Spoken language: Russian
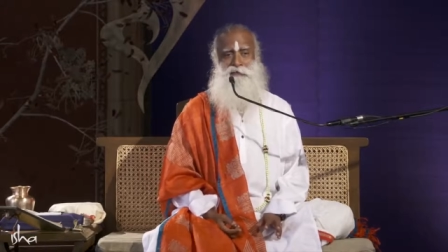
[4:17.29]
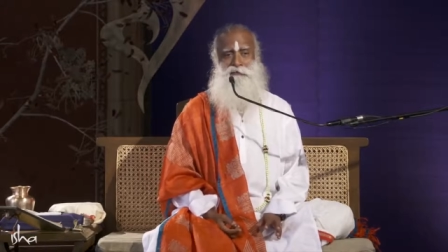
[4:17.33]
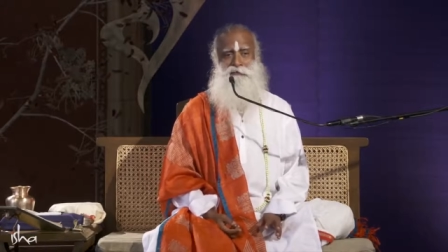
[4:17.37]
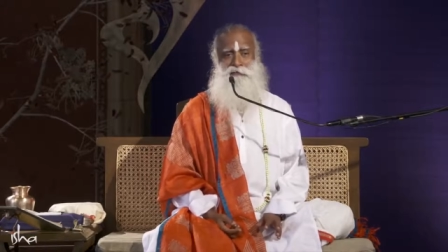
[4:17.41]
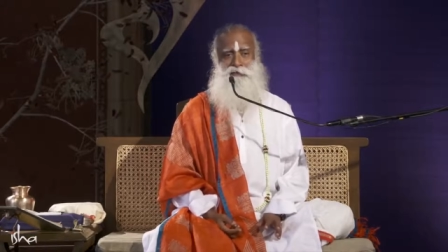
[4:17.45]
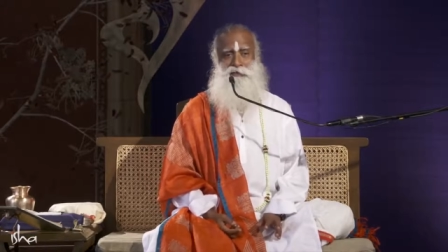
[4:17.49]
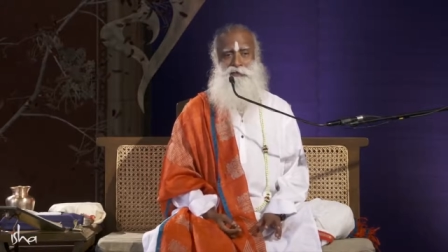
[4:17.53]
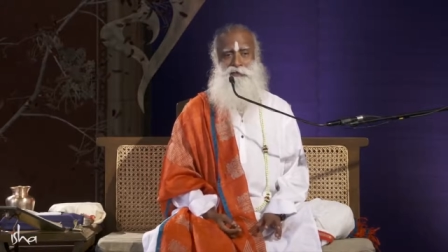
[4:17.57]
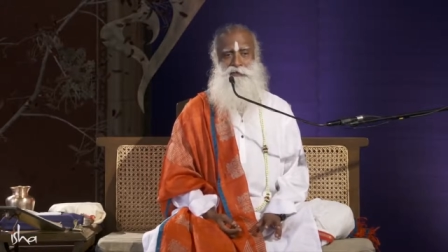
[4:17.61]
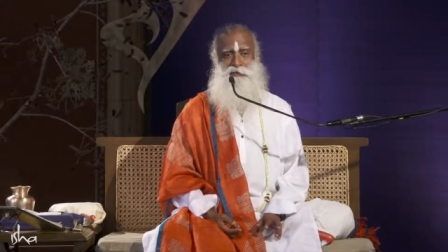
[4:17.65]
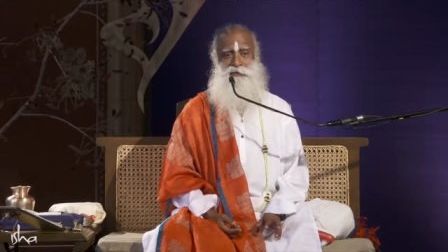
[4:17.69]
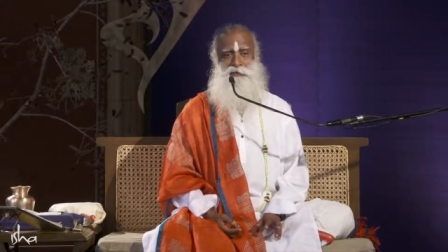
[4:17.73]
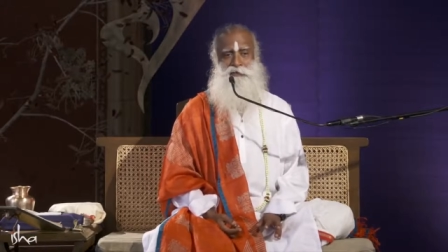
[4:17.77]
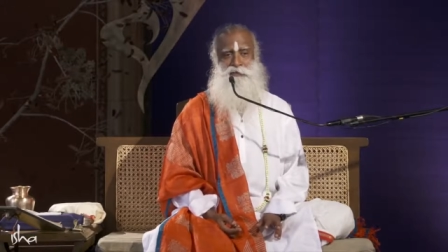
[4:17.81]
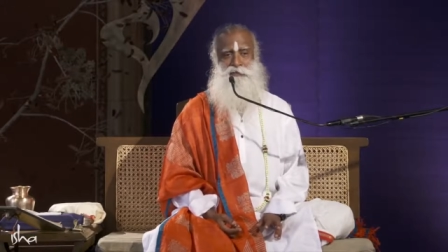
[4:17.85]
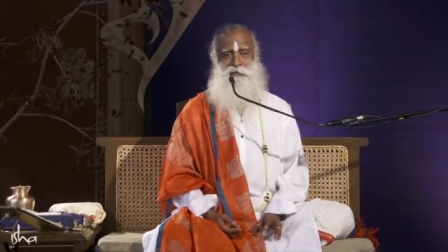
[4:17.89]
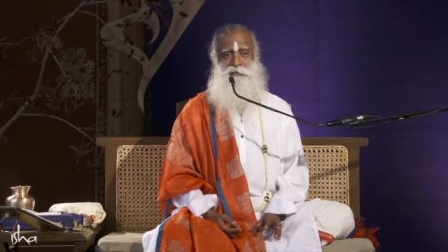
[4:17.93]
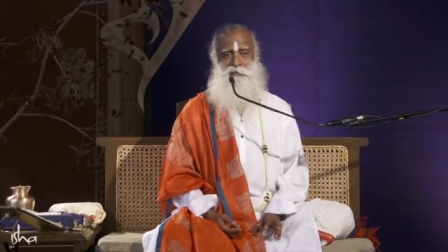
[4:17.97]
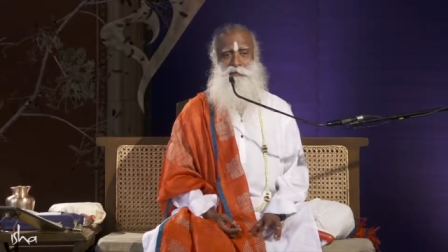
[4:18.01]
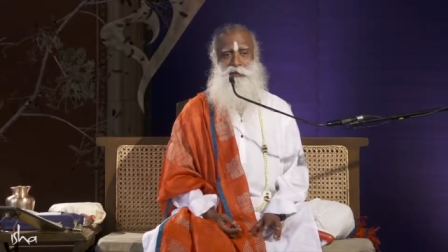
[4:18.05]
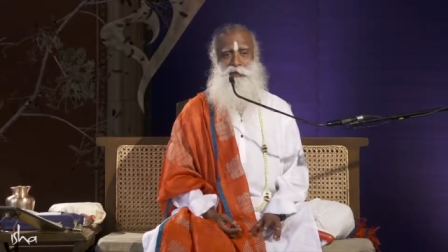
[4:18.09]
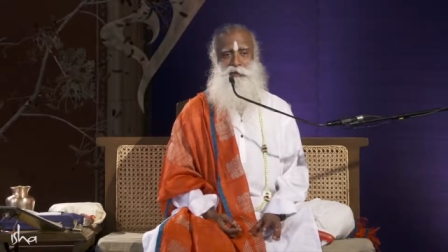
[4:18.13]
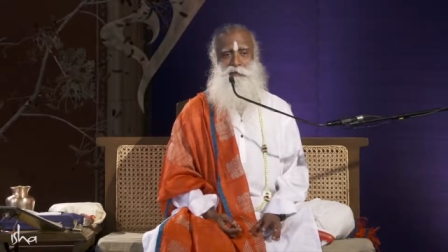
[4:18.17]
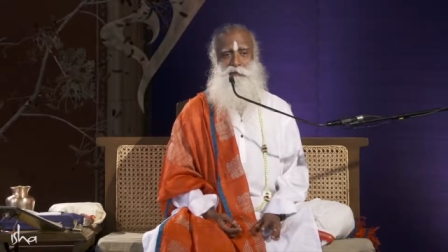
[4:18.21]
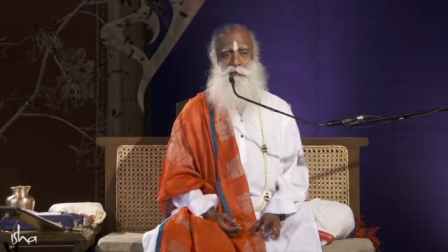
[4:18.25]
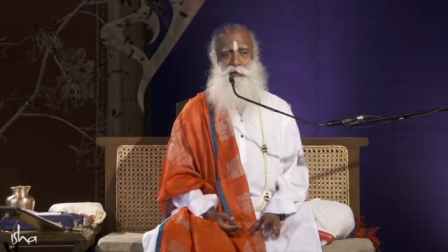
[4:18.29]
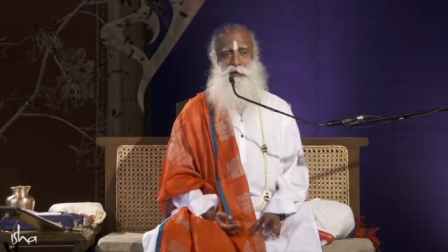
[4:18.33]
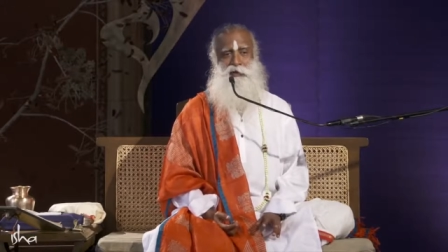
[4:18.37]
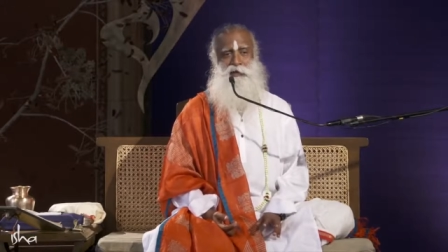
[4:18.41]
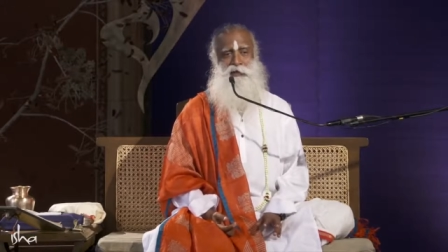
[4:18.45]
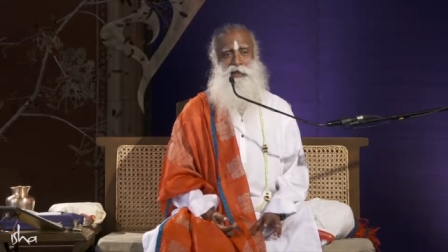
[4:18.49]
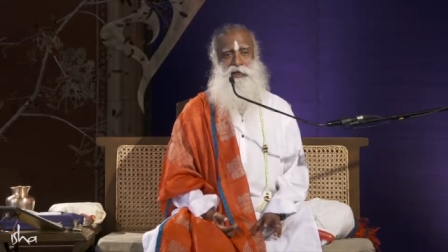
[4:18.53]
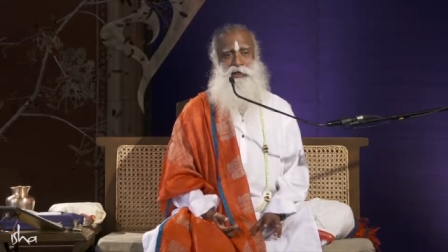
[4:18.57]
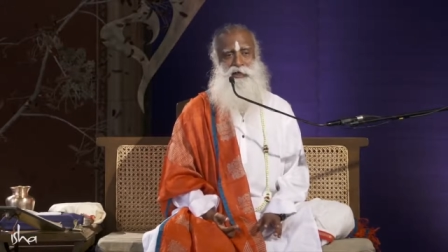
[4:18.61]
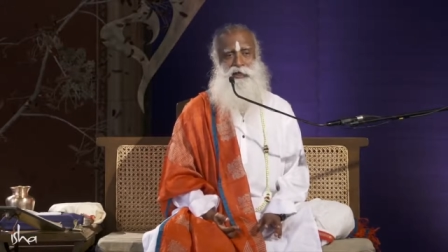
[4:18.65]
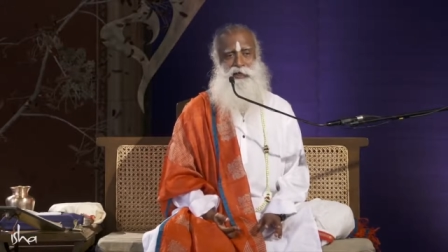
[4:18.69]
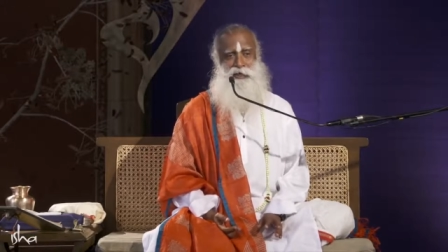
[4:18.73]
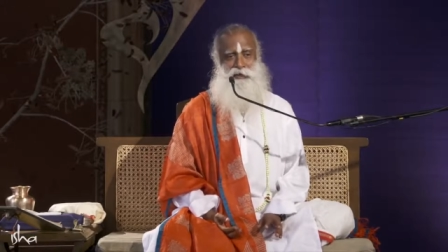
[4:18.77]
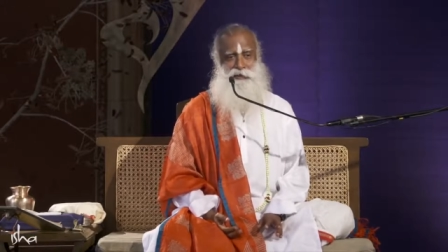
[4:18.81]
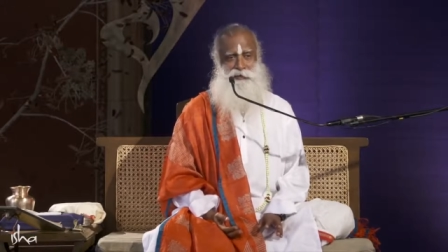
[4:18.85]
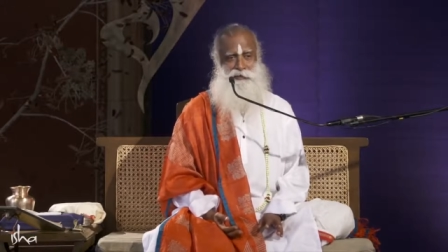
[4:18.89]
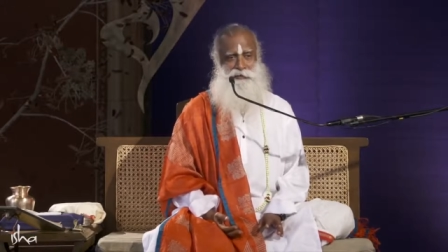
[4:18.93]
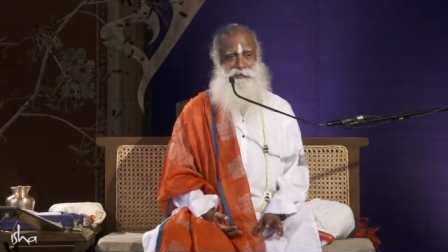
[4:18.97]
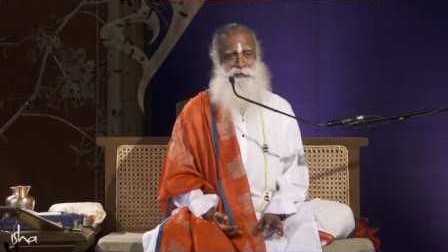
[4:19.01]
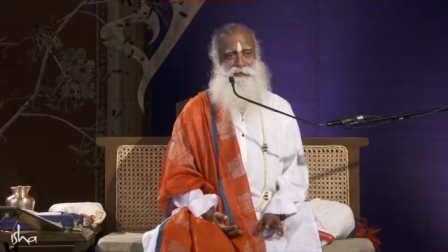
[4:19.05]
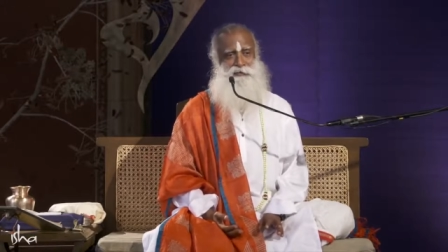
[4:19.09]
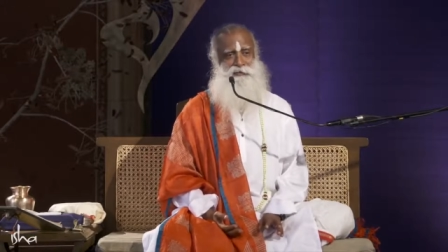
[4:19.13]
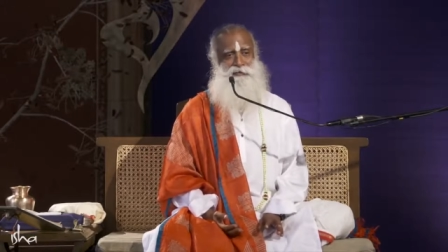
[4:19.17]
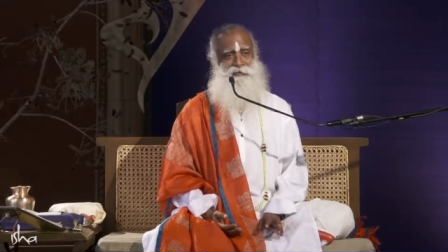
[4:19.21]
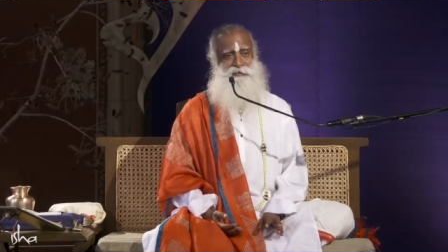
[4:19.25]
тело будто рождается
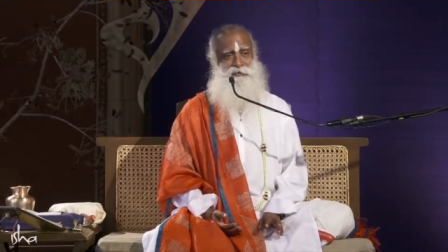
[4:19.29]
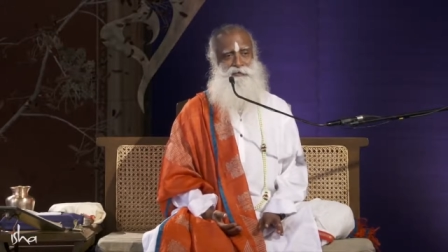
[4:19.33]
заново.